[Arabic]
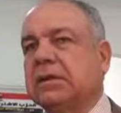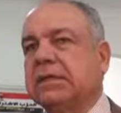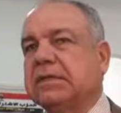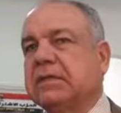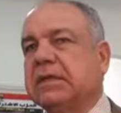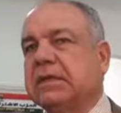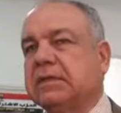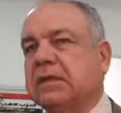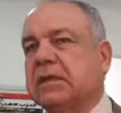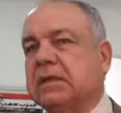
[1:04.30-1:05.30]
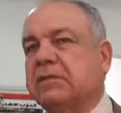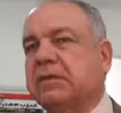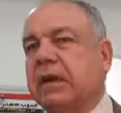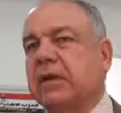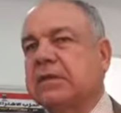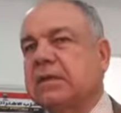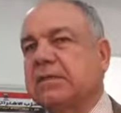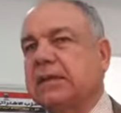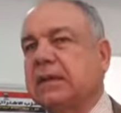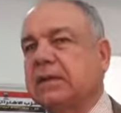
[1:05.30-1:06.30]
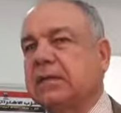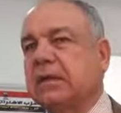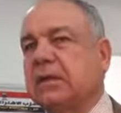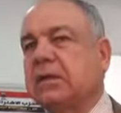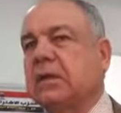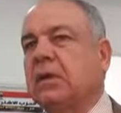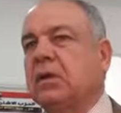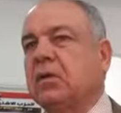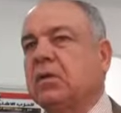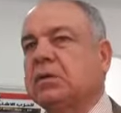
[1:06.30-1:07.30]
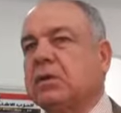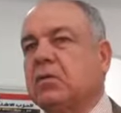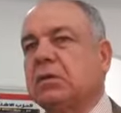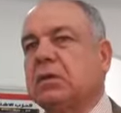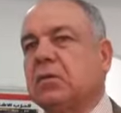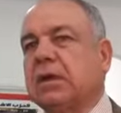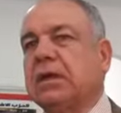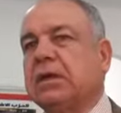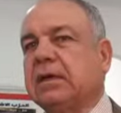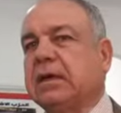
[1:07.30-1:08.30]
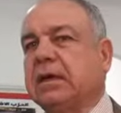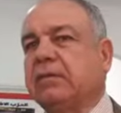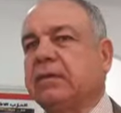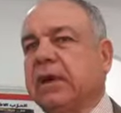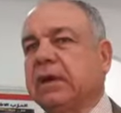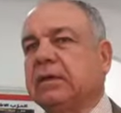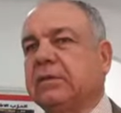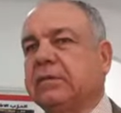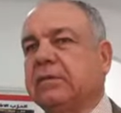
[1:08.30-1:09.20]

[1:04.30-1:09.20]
جسيمة لازلنا ندفع ثمنها حتى الآن وإذا كنا نواجه الإرهاب فعلينا